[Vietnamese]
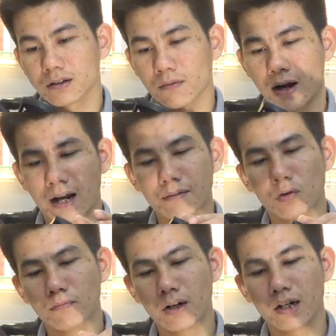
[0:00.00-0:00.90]
Dòng a ích
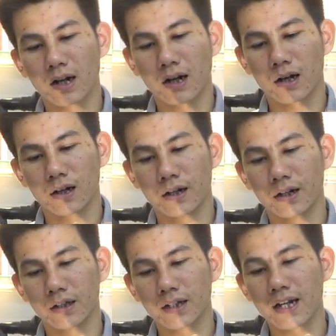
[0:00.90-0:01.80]
bốn mươi này là hệ
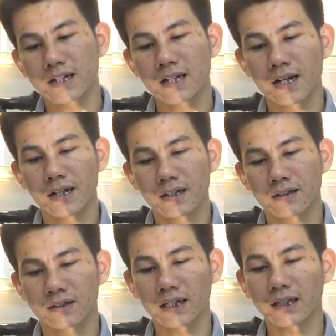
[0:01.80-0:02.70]
en tê ét xê
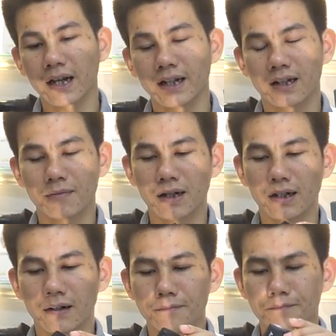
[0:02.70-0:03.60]
sách tay các
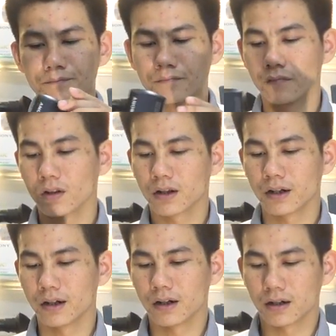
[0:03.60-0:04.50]
bạn nhé.
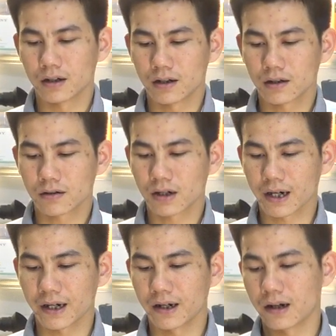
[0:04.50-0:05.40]
Thì uh, con
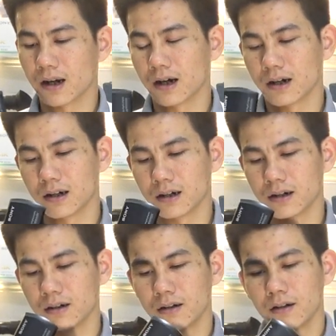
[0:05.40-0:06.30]
này
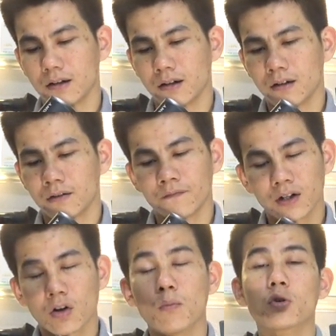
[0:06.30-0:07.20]
là
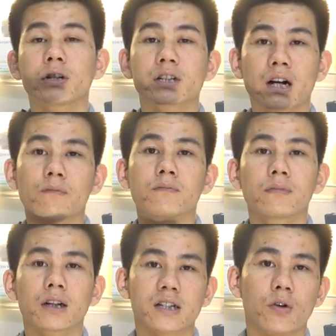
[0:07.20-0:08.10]
vẫn có bộ nhớ trong
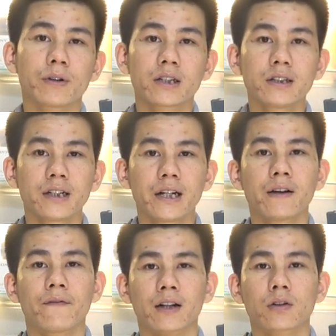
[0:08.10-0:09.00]
là sáu mươi tư gi ga bai
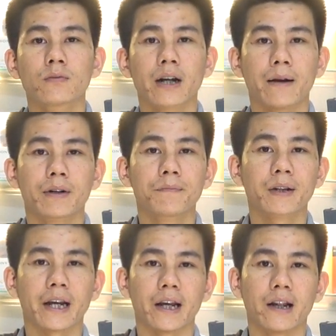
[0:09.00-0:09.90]
và Tùng kèm thêm
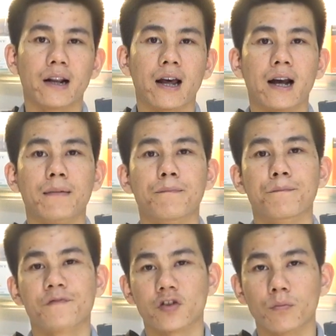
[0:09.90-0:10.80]
thẻ là
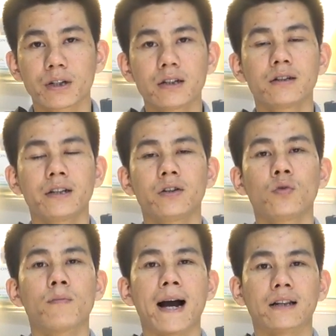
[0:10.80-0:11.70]
sáu mươi tư gi ga
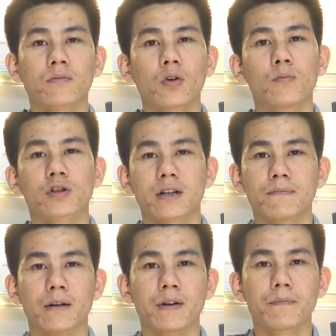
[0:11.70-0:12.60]
bai u ba tốc độ một
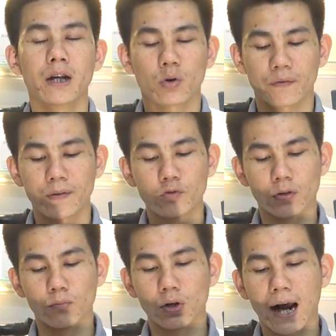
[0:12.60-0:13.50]
trăm bảy mươi mê ga quay phim
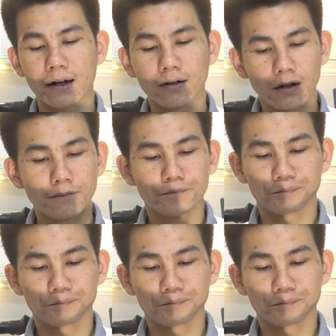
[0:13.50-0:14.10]
chuẩn bốn K nữa.